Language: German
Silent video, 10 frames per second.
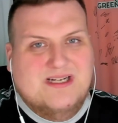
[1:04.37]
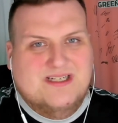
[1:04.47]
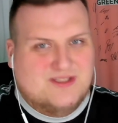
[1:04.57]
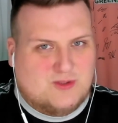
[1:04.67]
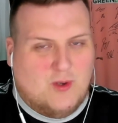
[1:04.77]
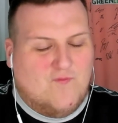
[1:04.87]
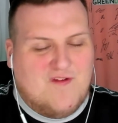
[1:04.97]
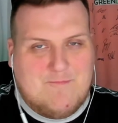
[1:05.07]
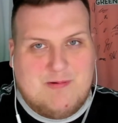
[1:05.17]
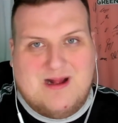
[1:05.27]
So
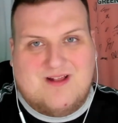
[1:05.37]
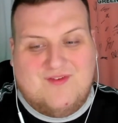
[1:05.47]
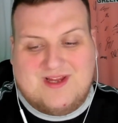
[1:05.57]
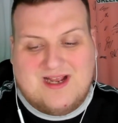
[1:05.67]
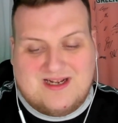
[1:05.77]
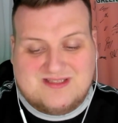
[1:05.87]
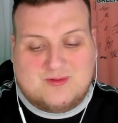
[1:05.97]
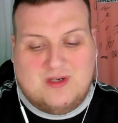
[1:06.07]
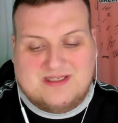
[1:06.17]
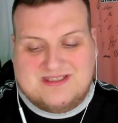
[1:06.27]
viel Platz wie
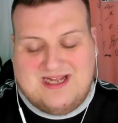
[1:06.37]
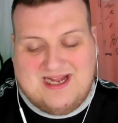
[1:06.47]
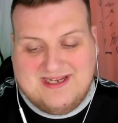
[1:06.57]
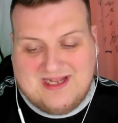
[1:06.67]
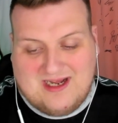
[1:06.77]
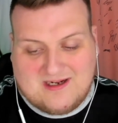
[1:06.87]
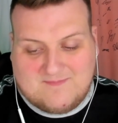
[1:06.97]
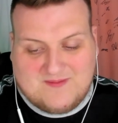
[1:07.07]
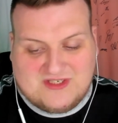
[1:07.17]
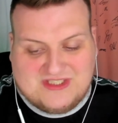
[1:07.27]
Carrasco hatte,
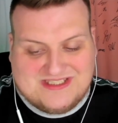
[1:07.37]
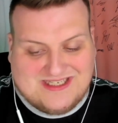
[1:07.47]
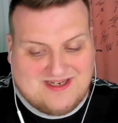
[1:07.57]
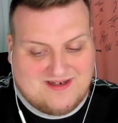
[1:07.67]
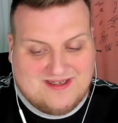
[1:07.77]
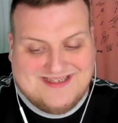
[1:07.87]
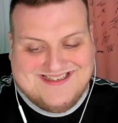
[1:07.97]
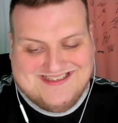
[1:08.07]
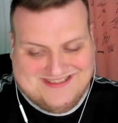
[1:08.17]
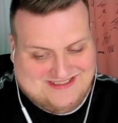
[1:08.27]
einhaken, dann schießt er den
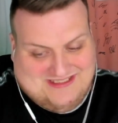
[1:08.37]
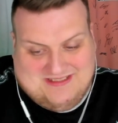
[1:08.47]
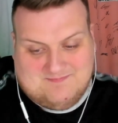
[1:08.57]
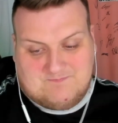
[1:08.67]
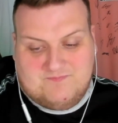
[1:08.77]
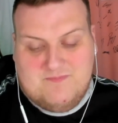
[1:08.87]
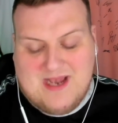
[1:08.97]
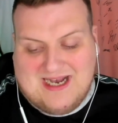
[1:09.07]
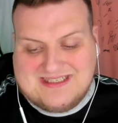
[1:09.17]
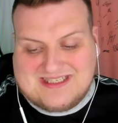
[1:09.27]

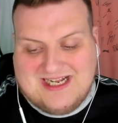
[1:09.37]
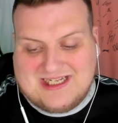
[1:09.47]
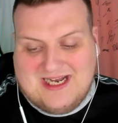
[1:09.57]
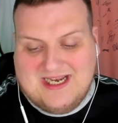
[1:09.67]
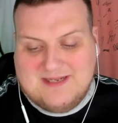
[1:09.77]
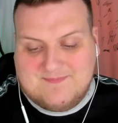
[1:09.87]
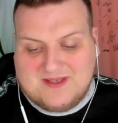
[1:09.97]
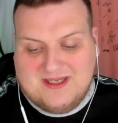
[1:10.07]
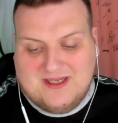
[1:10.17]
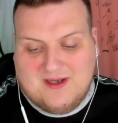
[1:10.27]
Eiskalt rein
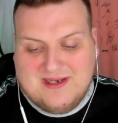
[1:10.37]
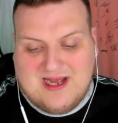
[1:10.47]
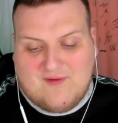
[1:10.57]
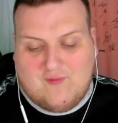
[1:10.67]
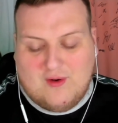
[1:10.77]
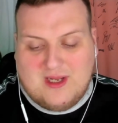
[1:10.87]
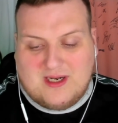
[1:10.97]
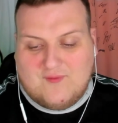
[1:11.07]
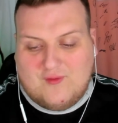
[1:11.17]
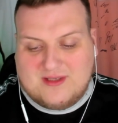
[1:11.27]
äh, nach
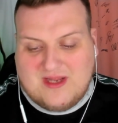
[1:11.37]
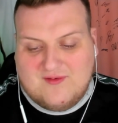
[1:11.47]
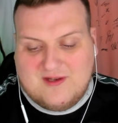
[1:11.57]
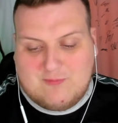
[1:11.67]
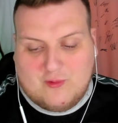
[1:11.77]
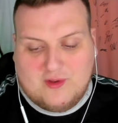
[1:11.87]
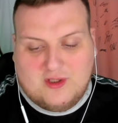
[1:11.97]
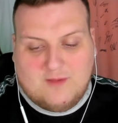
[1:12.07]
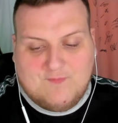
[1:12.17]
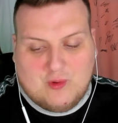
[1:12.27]
Vorlage von Kevin De
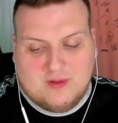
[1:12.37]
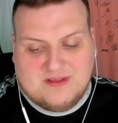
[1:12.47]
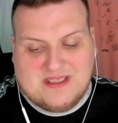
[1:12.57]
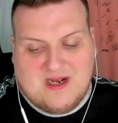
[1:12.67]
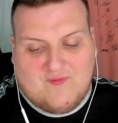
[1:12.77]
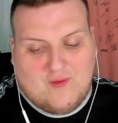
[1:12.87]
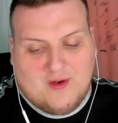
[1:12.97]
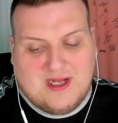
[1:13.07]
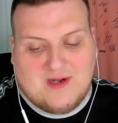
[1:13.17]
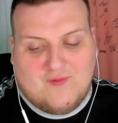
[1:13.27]
Bruyne und nach
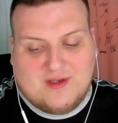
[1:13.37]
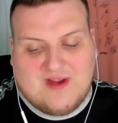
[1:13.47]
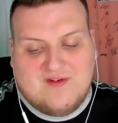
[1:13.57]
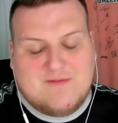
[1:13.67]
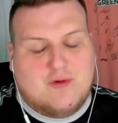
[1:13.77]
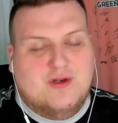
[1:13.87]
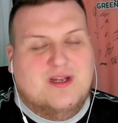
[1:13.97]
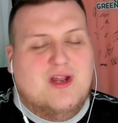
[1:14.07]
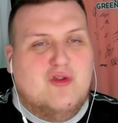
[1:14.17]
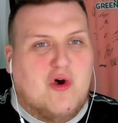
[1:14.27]
Vorlage von Kevin De Bruyne in
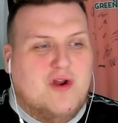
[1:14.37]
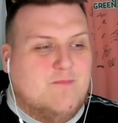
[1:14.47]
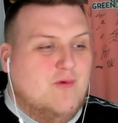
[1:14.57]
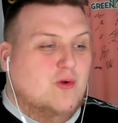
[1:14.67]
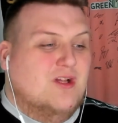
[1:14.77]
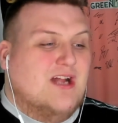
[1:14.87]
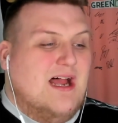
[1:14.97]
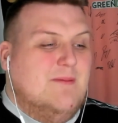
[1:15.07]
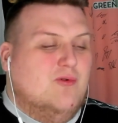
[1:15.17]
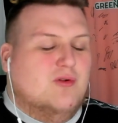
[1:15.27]
der neunten Minute,
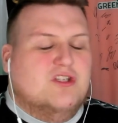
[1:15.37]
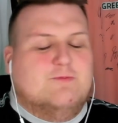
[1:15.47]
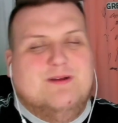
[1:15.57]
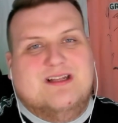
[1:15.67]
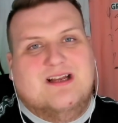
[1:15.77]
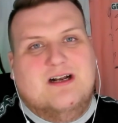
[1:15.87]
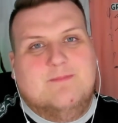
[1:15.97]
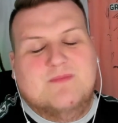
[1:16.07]
drei Minuten später,